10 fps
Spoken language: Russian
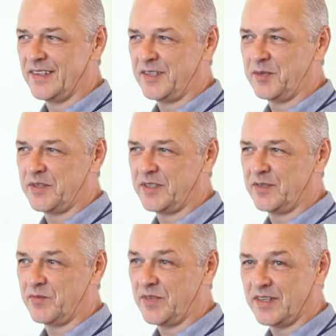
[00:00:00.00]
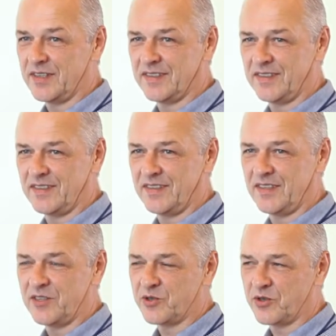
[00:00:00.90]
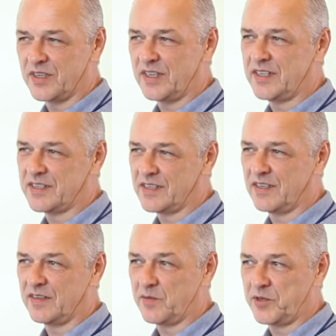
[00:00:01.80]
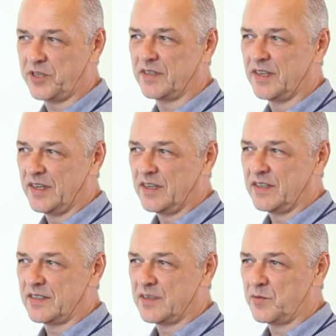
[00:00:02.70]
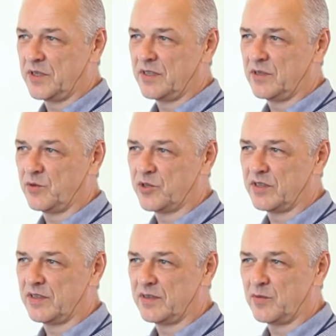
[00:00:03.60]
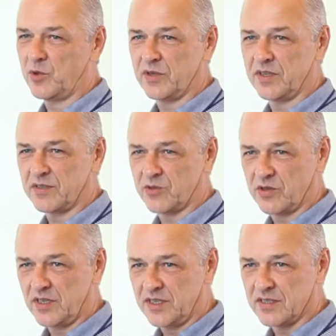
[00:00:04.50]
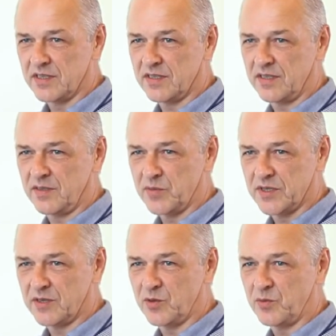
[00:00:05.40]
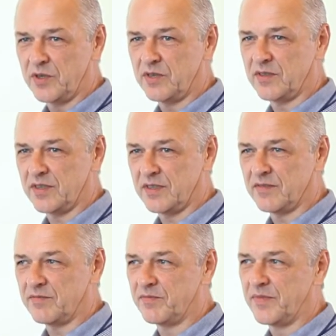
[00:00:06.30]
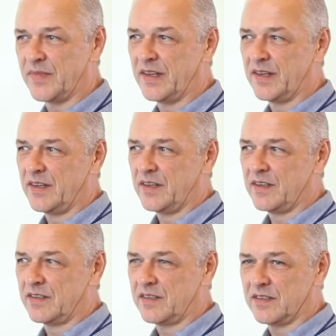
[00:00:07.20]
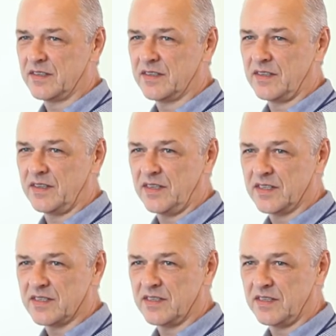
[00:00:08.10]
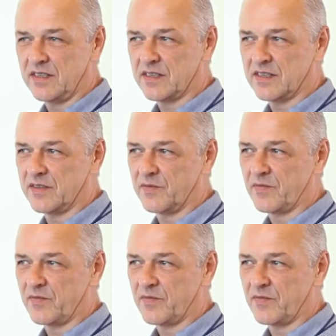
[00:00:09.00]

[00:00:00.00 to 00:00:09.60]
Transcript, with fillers: тем-то, тем, да. Или журналист, или а вообще самые лучшие блогеры-журналисты, они писать умеют и кратко, и ясно, и ярко.